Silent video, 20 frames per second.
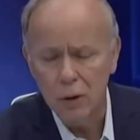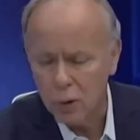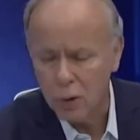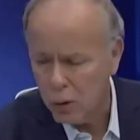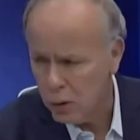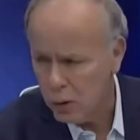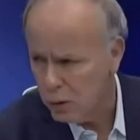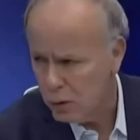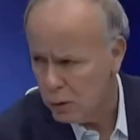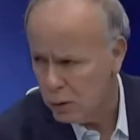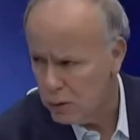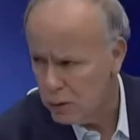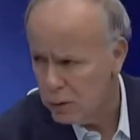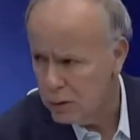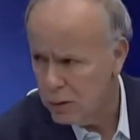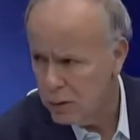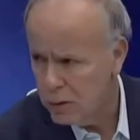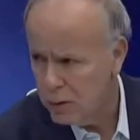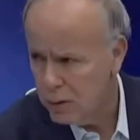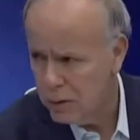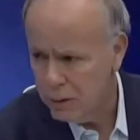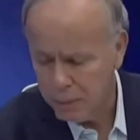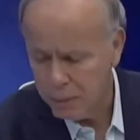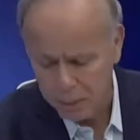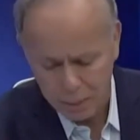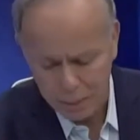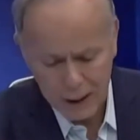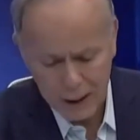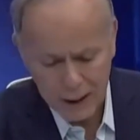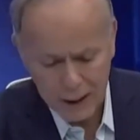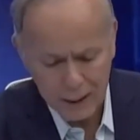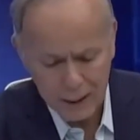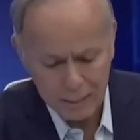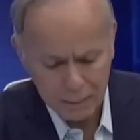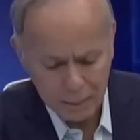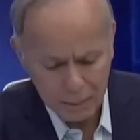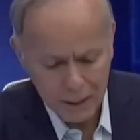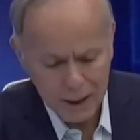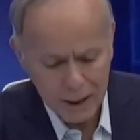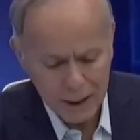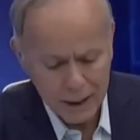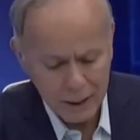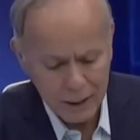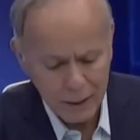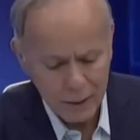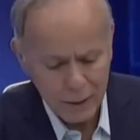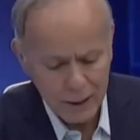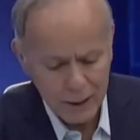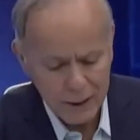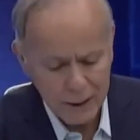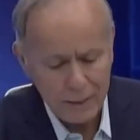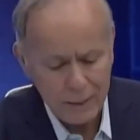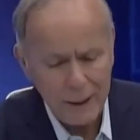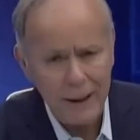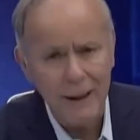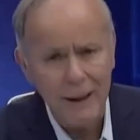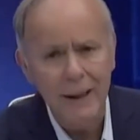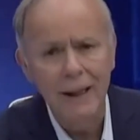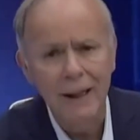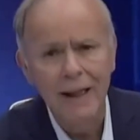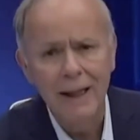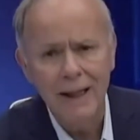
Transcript: todo porque para, muy bien. para que nos vaya bien.